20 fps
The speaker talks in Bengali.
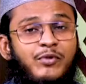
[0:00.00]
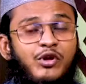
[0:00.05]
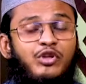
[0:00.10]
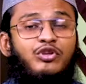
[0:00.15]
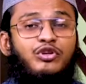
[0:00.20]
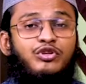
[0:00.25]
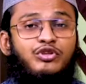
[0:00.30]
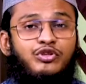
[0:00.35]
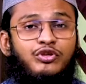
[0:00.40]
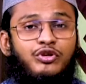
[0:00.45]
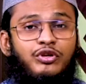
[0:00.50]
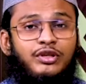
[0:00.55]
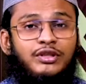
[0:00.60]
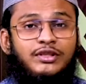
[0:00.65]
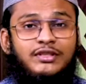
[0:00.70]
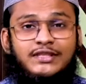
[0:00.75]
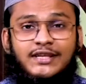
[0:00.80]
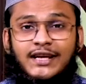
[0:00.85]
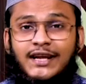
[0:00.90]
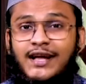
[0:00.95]
প্রিয় দর্শক
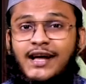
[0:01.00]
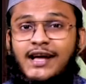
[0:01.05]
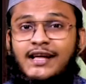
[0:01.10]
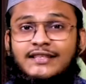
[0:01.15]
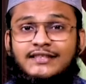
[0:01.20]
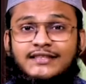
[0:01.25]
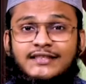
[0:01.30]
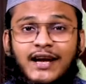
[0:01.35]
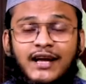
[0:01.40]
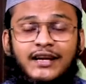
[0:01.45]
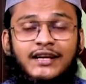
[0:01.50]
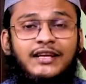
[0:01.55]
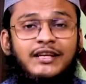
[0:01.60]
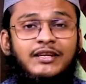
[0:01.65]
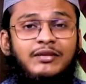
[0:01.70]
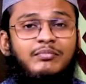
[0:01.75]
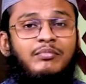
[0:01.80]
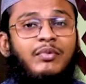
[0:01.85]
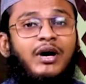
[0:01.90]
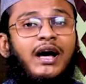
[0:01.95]
যারা জানেন
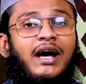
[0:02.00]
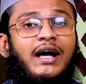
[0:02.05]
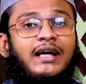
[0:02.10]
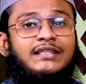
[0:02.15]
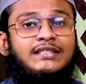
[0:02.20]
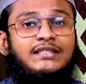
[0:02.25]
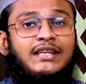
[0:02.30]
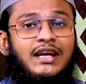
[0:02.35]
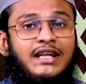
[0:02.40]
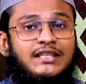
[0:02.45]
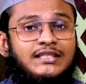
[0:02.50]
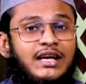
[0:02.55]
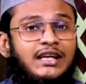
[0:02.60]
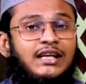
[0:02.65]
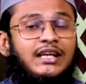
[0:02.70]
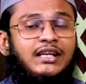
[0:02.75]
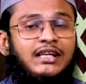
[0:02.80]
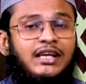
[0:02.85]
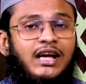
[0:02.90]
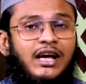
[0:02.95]
বা যারা
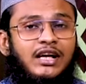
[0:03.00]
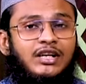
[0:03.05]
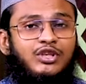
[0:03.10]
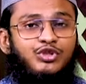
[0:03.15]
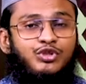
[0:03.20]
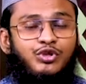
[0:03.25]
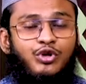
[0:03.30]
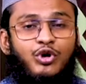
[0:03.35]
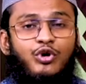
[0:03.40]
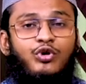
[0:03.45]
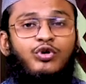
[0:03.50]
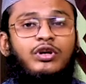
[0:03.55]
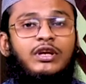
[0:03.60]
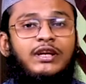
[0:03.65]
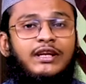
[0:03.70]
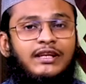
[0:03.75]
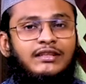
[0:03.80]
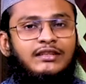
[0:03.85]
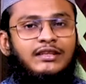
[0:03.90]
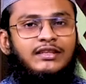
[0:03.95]
জানেন না
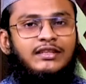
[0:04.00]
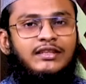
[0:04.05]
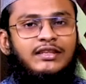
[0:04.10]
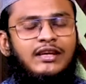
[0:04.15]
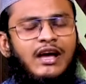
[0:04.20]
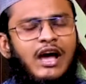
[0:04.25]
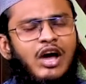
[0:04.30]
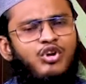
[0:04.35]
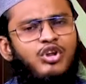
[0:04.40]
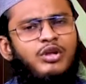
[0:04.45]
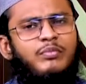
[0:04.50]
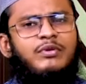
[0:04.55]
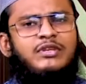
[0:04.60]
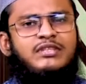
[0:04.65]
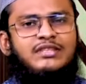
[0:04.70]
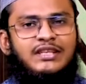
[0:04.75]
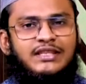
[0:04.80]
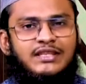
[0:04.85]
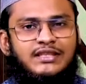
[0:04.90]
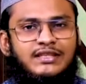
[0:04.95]
সকলের জ্ঞাতার্থে আরও একবার
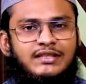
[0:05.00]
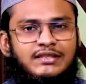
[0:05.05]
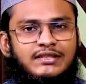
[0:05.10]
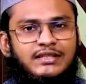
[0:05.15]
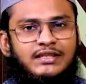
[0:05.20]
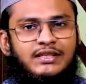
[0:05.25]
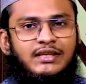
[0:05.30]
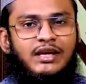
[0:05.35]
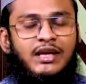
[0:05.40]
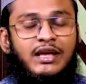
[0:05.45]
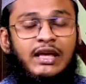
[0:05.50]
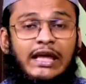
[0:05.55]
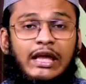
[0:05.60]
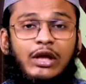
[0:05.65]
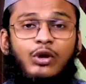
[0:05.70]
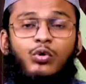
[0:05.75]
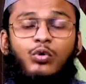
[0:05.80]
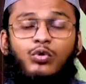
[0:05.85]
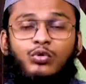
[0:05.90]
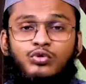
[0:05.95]
জানিয়ে দিচ্ছি
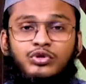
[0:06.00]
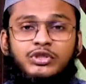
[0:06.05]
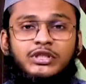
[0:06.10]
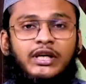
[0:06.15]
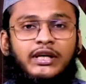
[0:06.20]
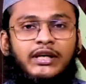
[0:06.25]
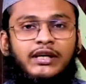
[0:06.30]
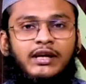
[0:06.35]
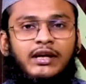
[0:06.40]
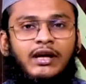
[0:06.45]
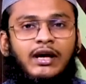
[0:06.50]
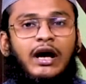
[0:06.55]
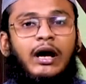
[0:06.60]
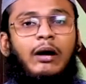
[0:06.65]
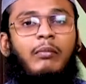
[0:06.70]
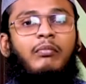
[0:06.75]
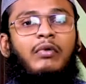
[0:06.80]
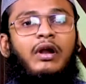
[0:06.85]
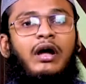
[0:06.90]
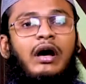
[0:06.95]
এই অনুষ্ঠানে
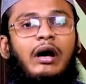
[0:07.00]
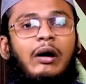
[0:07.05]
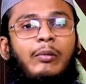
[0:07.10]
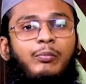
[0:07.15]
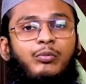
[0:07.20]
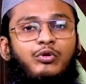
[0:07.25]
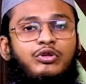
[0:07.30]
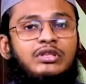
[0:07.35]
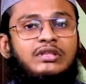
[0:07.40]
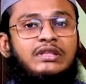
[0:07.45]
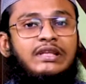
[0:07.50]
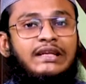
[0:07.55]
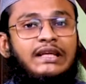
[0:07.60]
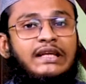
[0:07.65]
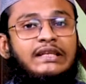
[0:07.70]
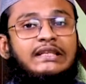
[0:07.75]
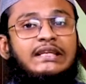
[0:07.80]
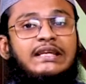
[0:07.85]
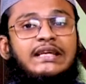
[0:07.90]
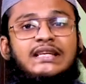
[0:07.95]
আমরা প্রতিদিন এক
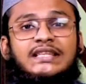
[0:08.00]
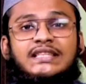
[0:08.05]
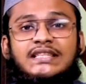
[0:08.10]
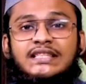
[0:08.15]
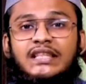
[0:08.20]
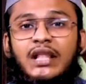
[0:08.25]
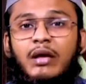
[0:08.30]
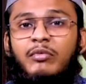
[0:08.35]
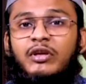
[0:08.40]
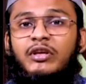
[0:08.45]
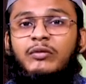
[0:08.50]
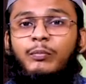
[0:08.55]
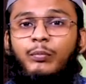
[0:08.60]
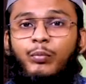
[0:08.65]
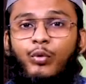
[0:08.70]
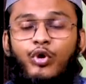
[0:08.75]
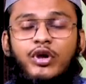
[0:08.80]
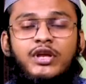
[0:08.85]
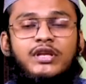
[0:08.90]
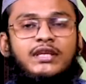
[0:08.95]
একটি ইসলামিক
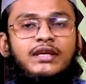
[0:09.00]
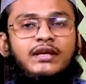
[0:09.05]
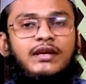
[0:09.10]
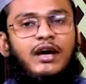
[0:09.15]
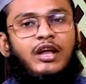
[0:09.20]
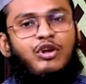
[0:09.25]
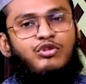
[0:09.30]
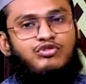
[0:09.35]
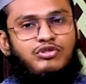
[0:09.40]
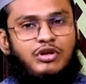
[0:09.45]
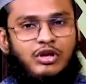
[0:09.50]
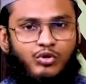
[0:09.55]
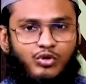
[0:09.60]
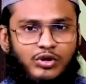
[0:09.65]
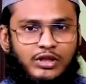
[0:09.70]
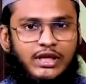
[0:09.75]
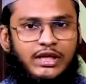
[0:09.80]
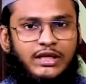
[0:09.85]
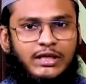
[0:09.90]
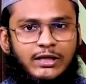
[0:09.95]
বই নিয়ে আলোচনা
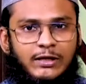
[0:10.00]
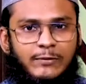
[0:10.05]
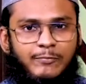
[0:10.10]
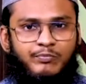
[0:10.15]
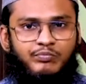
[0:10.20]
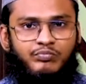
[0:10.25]
করে থাকি